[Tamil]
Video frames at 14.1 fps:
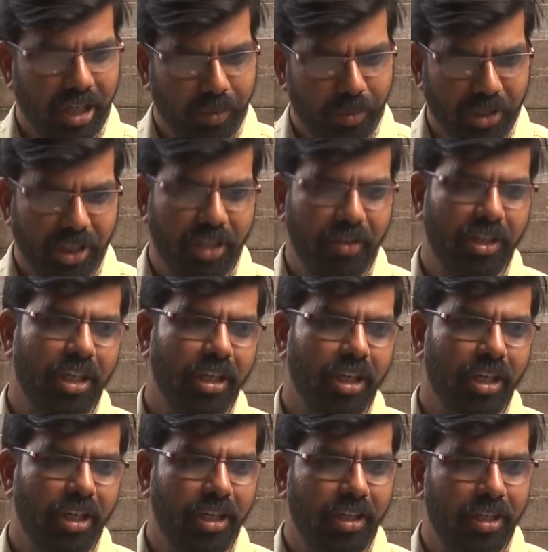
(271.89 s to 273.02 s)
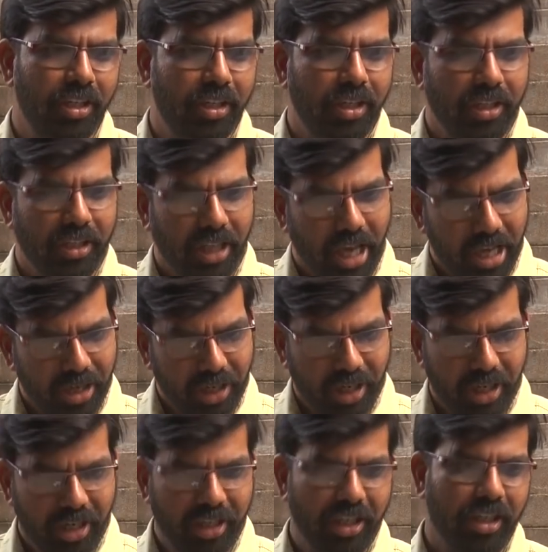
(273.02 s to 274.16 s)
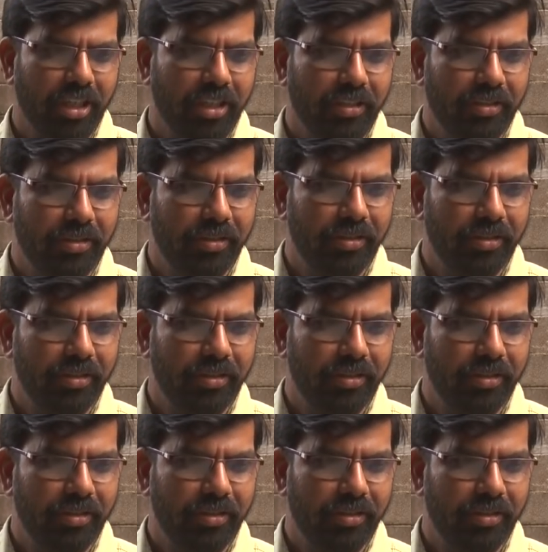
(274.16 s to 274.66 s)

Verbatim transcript: ராமதாஸ் ஐயாவை கேட்குறேன் யார் எல்லாரையும் கேட்குறேன்